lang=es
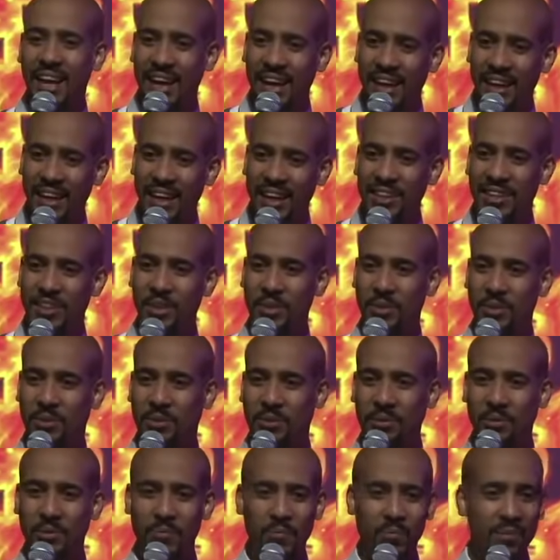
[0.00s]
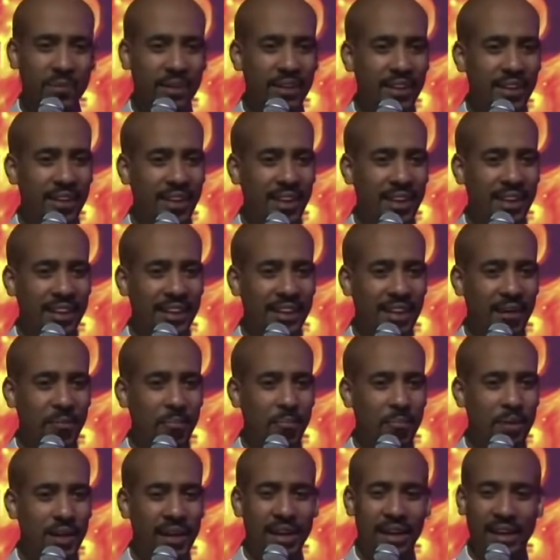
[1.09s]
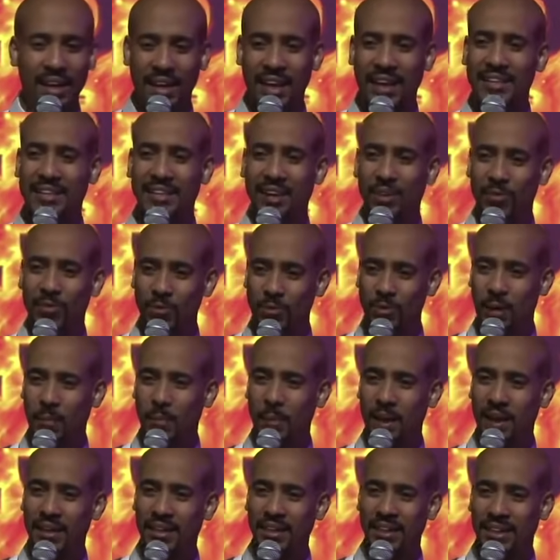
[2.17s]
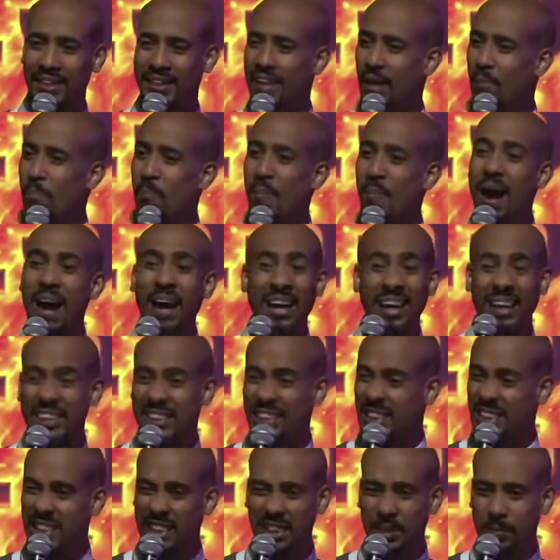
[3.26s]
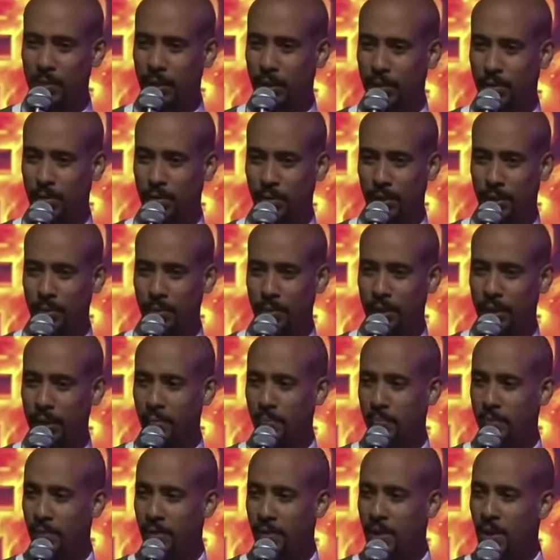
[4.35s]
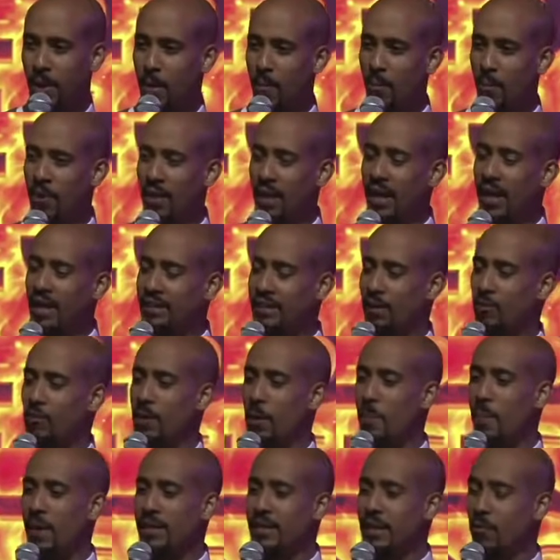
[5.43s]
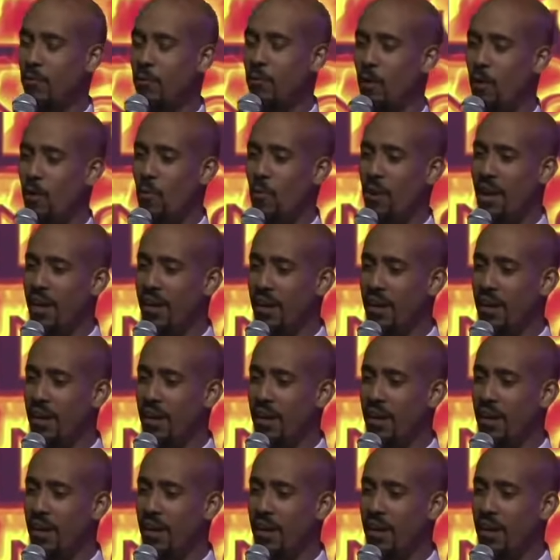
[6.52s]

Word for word: en el YouTube. Y también la segunda parte está más agresiva todavía. Porque la segunda parte fue como la